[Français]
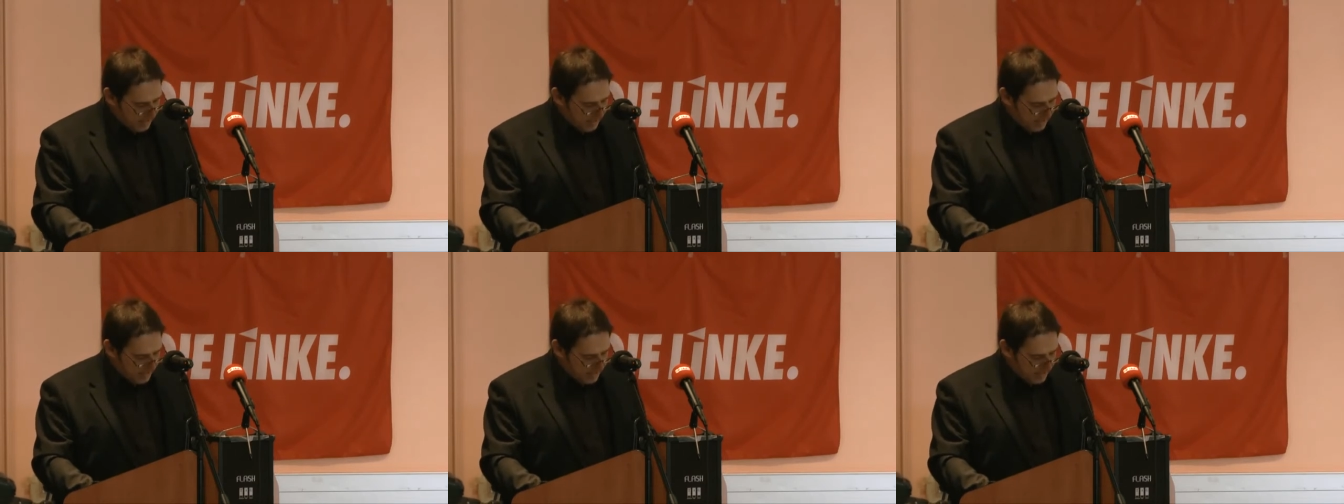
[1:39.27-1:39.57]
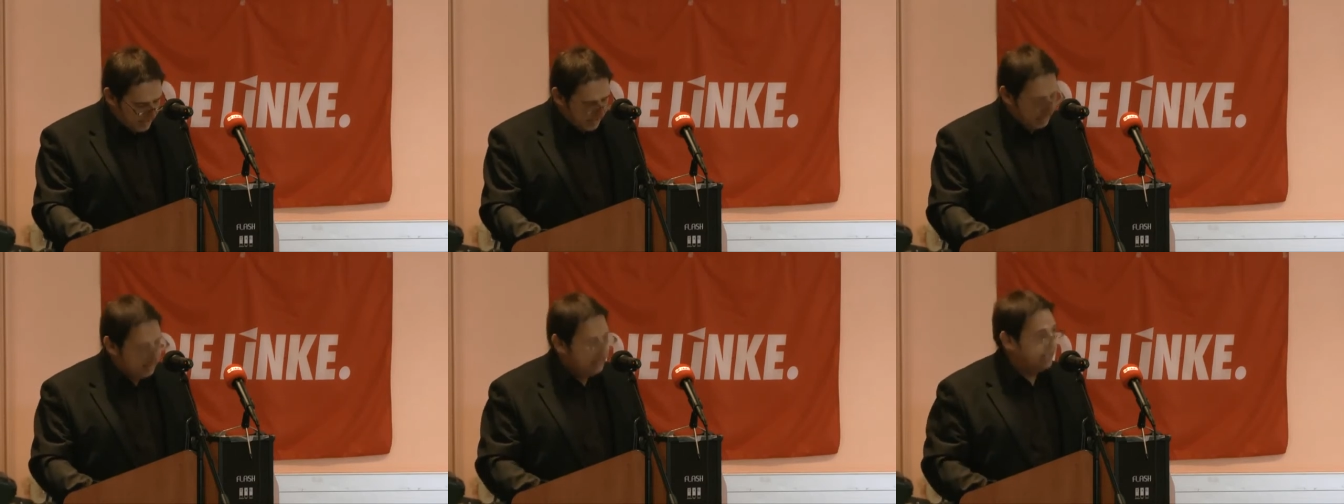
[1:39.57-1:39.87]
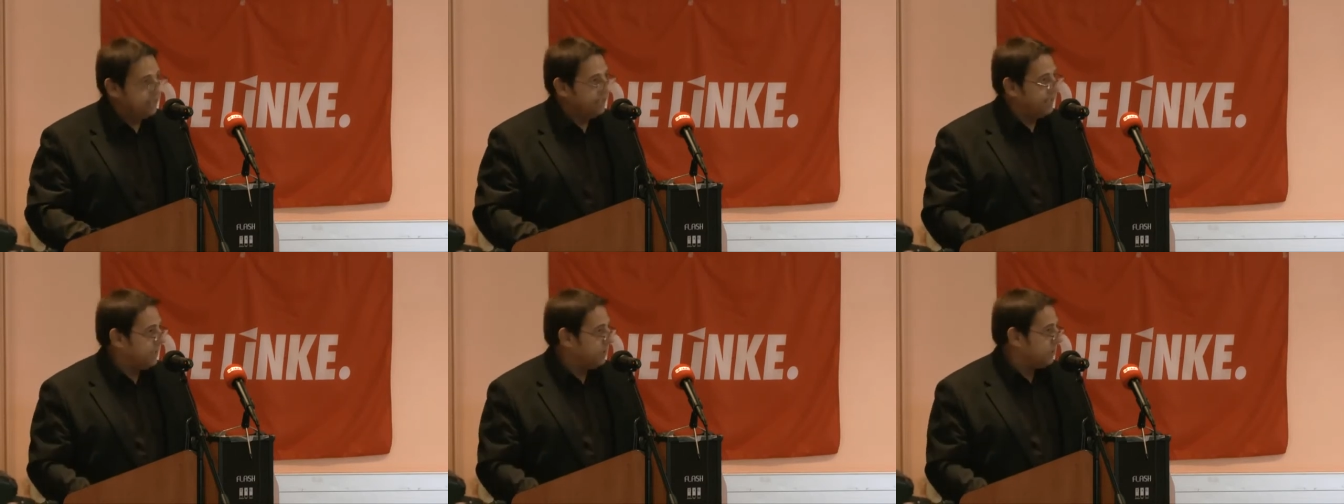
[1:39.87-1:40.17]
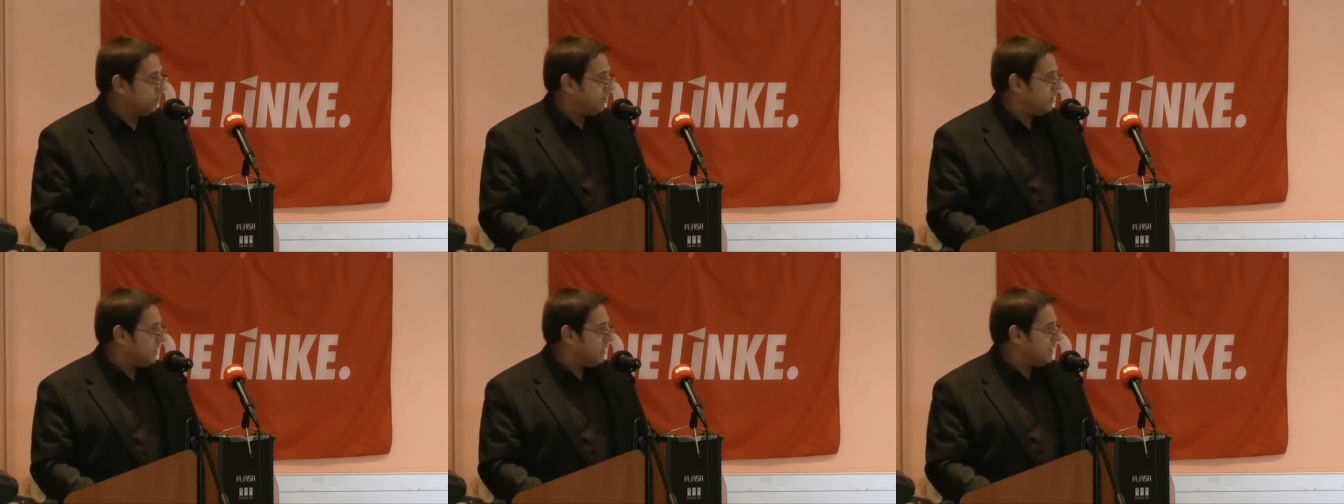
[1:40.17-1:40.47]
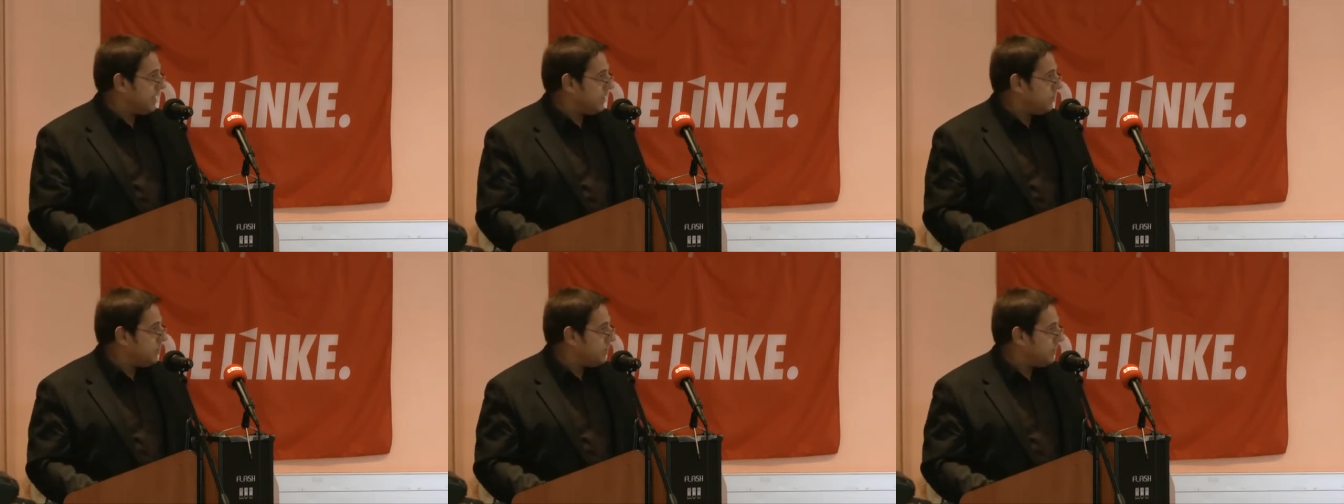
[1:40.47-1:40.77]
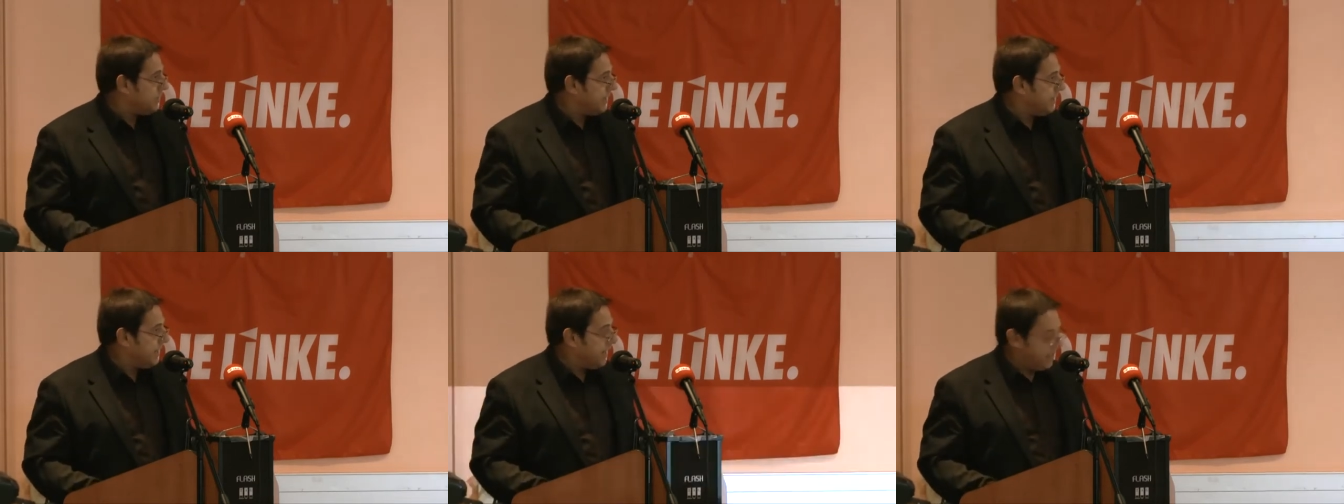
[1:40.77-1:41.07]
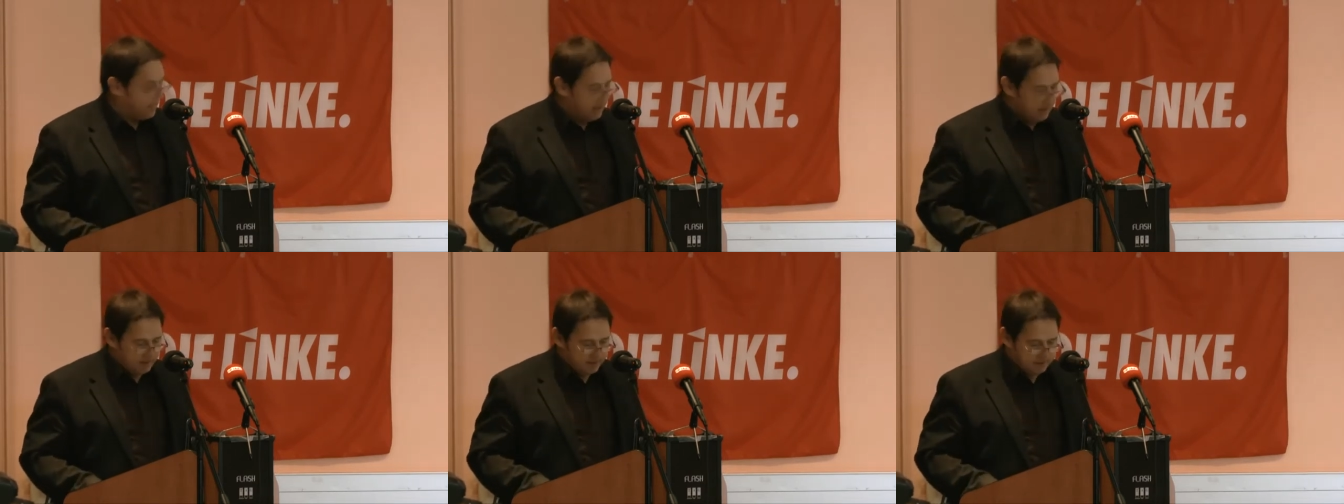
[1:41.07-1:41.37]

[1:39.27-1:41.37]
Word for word: et cessaient d'être des industriels.